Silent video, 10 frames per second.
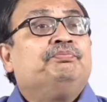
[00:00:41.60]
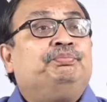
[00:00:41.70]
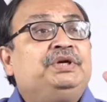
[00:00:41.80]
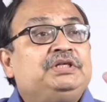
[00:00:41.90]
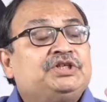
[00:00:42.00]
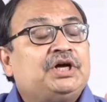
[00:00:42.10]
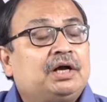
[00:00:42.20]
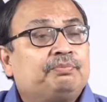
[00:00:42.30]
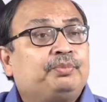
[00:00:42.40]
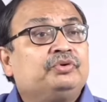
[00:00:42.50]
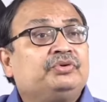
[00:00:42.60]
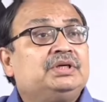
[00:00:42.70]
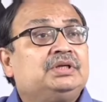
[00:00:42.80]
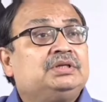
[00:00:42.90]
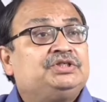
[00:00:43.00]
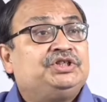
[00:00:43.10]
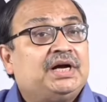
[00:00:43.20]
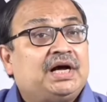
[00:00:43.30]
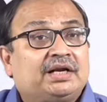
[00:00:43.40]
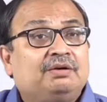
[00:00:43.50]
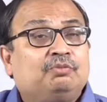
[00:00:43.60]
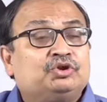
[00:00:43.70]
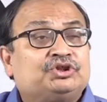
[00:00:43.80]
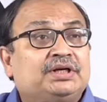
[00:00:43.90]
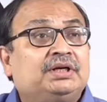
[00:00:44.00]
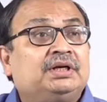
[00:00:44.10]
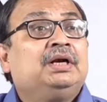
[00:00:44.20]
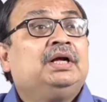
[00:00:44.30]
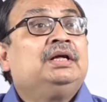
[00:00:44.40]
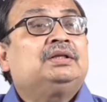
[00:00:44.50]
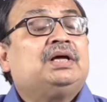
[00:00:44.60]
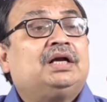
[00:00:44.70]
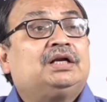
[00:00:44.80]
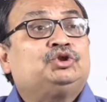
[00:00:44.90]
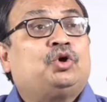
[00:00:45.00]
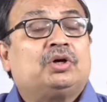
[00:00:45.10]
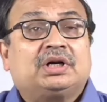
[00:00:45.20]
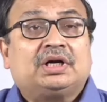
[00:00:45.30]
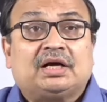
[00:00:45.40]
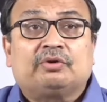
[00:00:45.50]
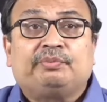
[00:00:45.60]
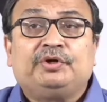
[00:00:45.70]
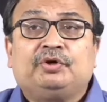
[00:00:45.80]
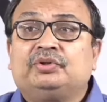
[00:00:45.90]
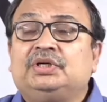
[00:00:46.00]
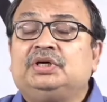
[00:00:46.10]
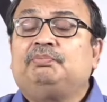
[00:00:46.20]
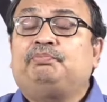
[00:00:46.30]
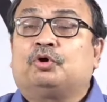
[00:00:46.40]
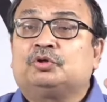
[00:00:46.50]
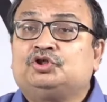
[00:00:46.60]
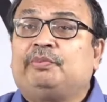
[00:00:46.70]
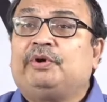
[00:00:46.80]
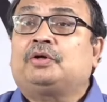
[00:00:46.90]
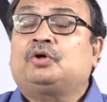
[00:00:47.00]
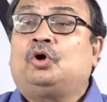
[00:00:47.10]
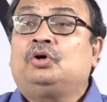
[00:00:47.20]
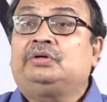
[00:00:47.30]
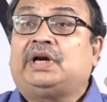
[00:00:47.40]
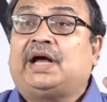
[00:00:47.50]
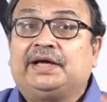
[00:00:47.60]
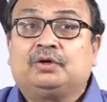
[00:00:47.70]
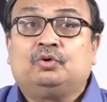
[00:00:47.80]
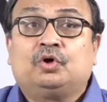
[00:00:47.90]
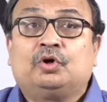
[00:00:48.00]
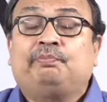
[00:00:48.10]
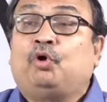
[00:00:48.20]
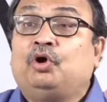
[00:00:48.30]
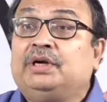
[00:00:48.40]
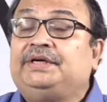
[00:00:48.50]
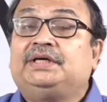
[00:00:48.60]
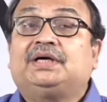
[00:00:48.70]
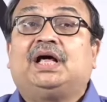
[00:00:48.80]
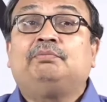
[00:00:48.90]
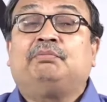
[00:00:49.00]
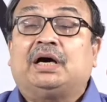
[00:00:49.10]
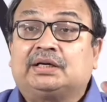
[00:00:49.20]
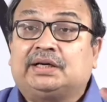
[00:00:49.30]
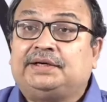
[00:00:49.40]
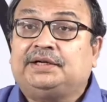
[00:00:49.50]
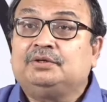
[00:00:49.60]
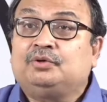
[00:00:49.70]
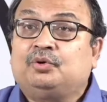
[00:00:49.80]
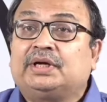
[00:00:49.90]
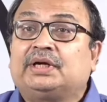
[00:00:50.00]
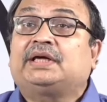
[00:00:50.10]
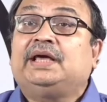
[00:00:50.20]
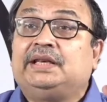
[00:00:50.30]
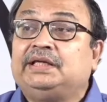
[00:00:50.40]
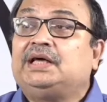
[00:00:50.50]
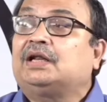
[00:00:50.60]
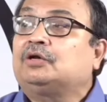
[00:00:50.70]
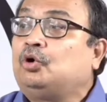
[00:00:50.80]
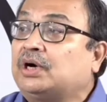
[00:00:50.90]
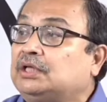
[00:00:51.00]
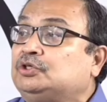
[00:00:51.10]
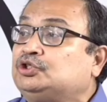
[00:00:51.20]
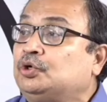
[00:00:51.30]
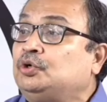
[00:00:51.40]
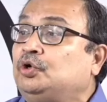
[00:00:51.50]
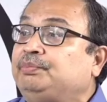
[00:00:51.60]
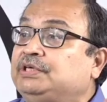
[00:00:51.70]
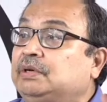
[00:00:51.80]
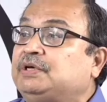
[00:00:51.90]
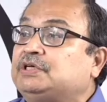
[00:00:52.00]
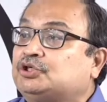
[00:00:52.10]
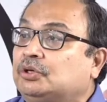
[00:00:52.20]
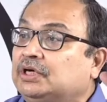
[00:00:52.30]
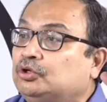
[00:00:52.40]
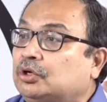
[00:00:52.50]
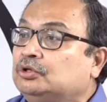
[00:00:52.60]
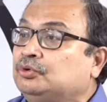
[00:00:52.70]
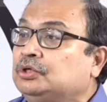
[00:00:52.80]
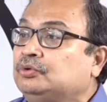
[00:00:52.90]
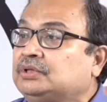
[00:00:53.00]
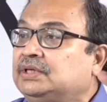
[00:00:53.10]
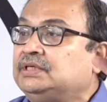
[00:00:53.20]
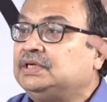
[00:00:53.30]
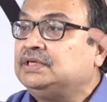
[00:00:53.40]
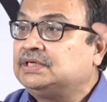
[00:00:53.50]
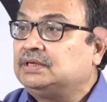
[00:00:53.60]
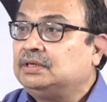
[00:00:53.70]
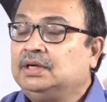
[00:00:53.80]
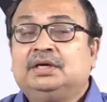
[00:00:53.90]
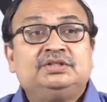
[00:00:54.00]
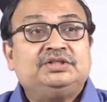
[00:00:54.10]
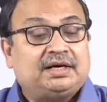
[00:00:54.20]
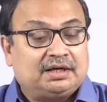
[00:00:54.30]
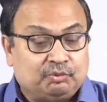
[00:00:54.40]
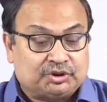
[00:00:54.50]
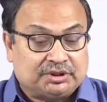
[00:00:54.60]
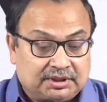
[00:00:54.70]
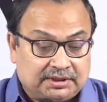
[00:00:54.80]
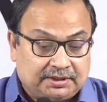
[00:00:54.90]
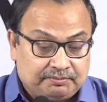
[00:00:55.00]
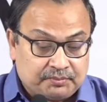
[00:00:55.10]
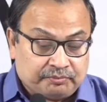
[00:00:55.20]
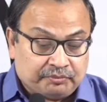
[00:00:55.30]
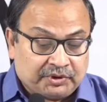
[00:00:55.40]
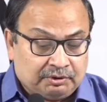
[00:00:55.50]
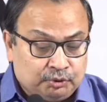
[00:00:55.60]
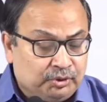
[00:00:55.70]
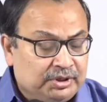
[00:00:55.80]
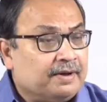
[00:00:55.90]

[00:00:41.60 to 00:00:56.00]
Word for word: বিচারপতির চেয়ারে বসে তার সরকার বিরোধী পর্যবেক্ষণ রায়গুলোর পলিটিক্যাল মার্কেটিং করে কেরিয়ার গড়ার জন্য বিজেপির সঙ্গে দরাদরি করতে গিয়েছেন চেয়ারে বসে থেকে দুই